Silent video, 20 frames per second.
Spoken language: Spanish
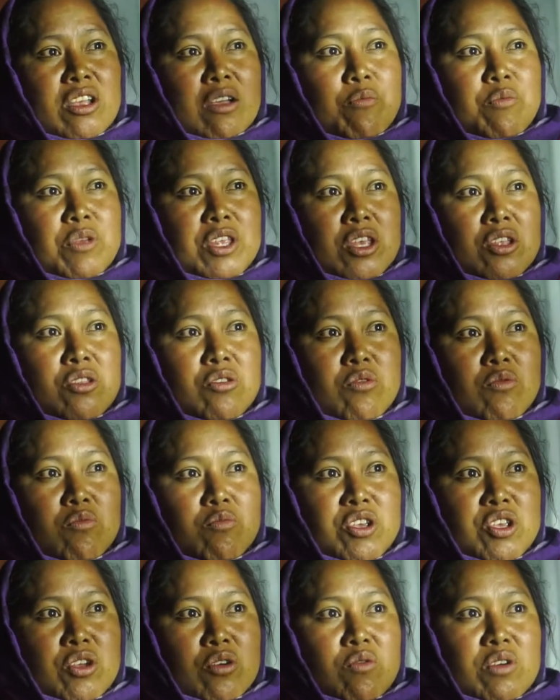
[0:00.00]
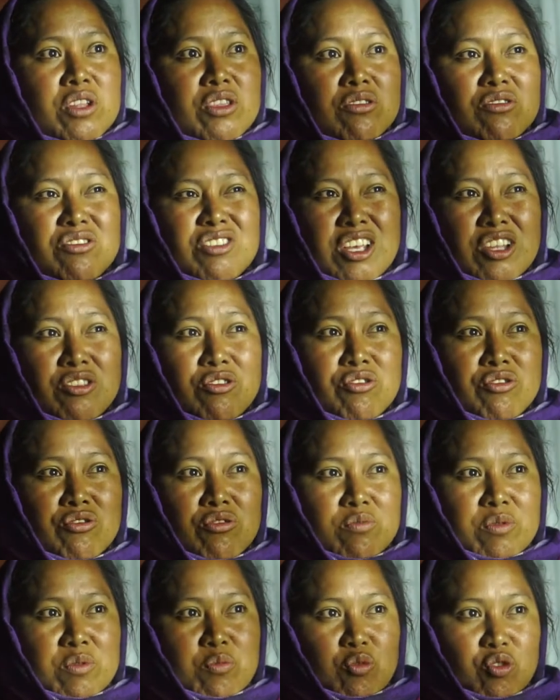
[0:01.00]
estaban pidiendo un millón cuatrocientos,
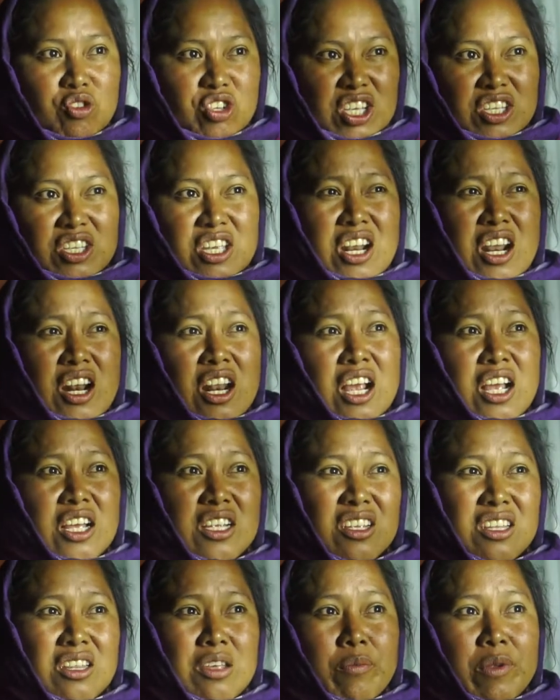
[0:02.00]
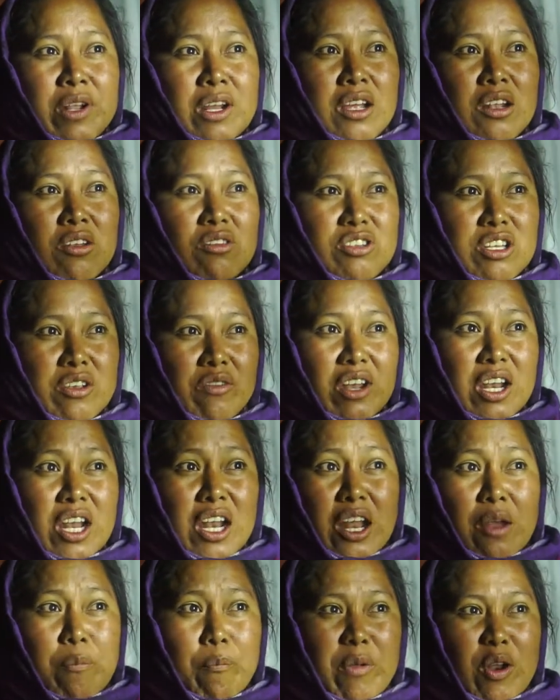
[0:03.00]
tuvimos que cerrar la caseta para que los
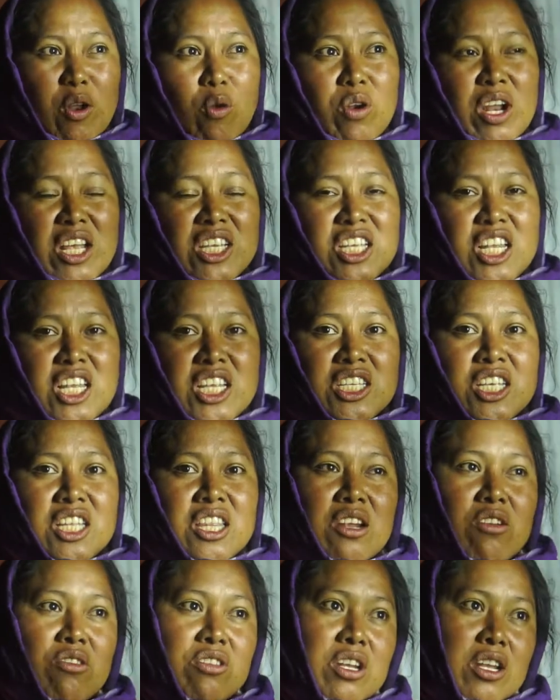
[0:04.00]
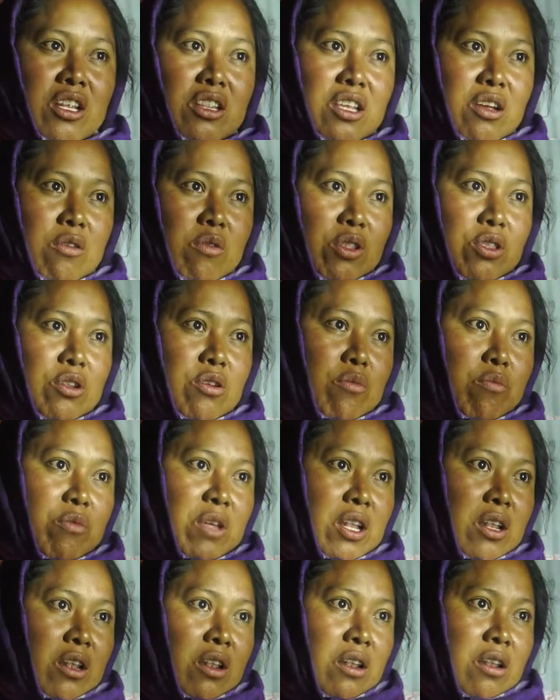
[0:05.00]
liberaran, pero aún así les quitaron 34
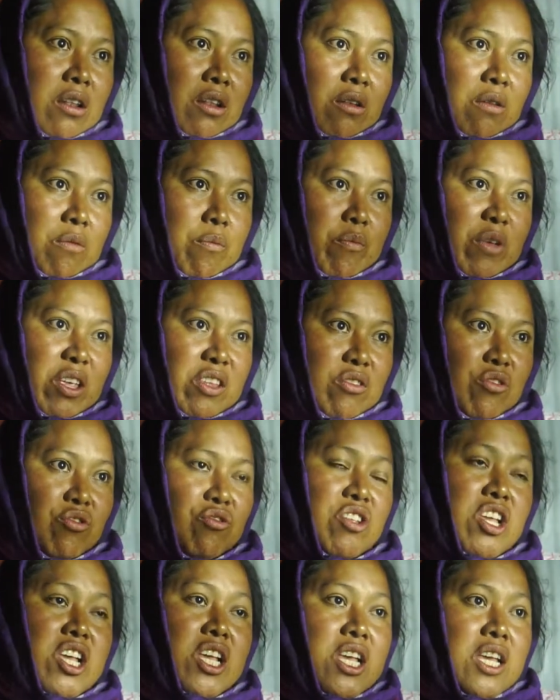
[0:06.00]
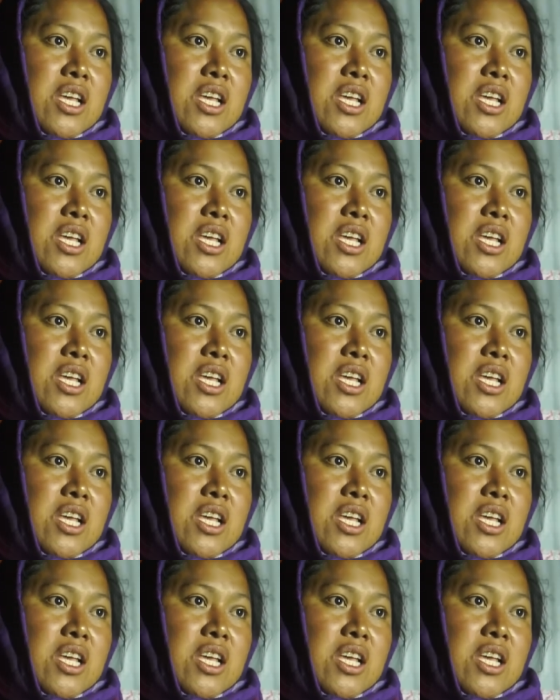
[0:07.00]
mil pesos.